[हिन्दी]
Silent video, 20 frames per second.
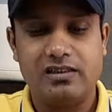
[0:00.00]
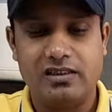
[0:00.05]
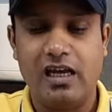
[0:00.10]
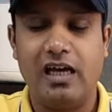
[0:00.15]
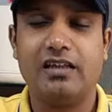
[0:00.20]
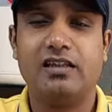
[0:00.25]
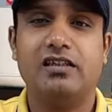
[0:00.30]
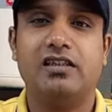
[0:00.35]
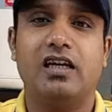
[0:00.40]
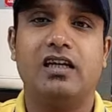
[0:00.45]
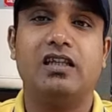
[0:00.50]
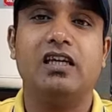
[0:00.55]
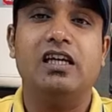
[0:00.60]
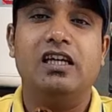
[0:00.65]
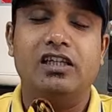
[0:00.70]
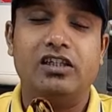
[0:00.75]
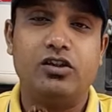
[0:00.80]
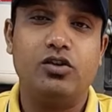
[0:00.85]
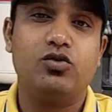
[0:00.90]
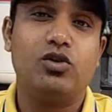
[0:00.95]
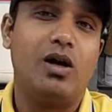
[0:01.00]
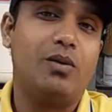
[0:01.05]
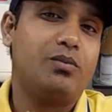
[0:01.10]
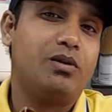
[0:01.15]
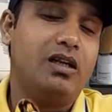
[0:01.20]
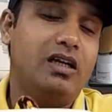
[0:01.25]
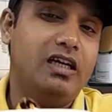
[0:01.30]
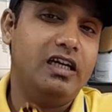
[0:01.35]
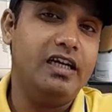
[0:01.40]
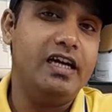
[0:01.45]
साथ ही साथ ये जो
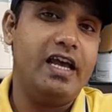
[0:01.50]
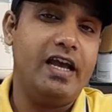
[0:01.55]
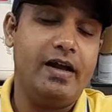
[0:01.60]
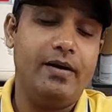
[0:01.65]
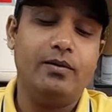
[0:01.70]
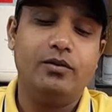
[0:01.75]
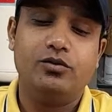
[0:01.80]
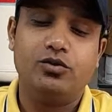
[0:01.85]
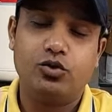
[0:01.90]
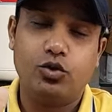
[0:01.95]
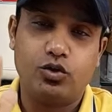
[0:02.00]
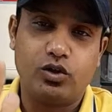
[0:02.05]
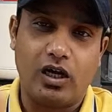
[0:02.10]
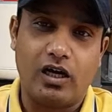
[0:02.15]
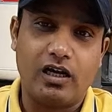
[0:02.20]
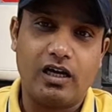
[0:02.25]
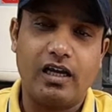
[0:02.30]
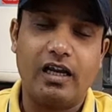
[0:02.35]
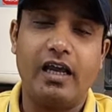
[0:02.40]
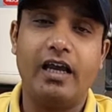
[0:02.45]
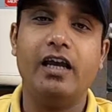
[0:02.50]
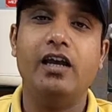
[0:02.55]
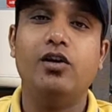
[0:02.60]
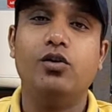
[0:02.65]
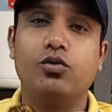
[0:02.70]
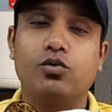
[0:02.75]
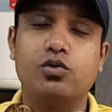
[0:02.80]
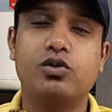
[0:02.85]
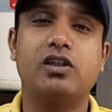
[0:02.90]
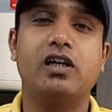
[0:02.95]
आपकी लिड है जो ढक्कन है
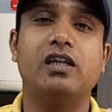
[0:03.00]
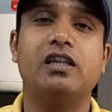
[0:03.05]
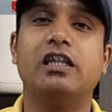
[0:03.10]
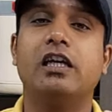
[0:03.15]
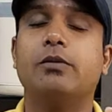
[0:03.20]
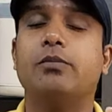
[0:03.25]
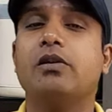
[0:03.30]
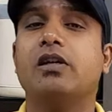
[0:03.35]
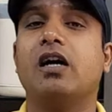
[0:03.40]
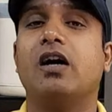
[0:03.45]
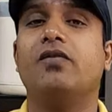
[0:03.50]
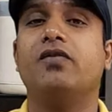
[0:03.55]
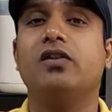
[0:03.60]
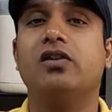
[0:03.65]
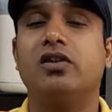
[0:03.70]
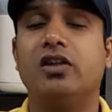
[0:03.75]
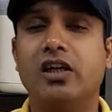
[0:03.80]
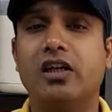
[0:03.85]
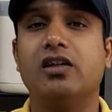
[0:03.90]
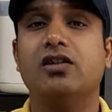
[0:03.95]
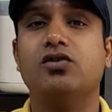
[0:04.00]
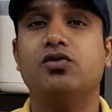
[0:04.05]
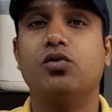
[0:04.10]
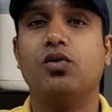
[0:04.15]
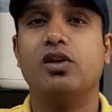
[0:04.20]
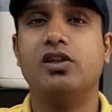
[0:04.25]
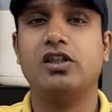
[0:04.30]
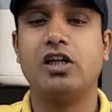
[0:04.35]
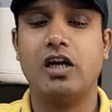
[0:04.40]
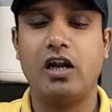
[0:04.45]
उसके अंदर भी काफ़ी थिक
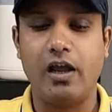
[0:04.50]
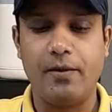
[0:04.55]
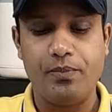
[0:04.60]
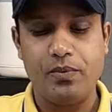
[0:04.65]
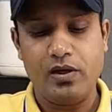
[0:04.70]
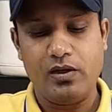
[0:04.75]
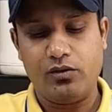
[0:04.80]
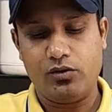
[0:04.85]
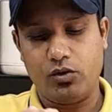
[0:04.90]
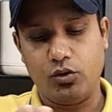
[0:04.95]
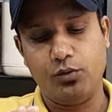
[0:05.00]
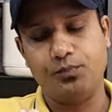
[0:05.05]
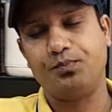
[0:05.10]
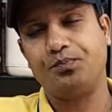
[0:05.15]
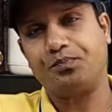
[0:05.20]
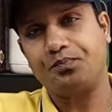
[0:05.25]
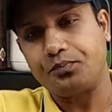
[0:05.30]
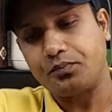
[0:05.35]
इंसुलेशन है तो